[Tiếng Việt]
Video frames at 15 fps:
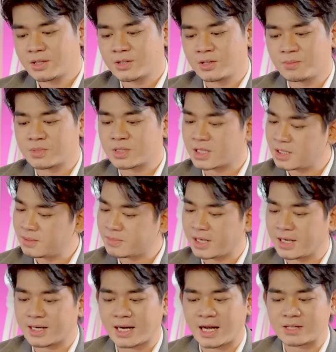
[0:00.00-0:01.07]
trong sự khâm
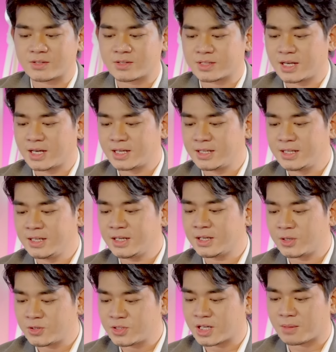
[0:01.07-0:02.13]
tha ca sơ sê riêng
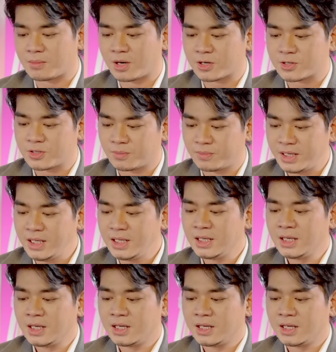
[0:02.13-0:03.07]
khung chờ bọc trong ní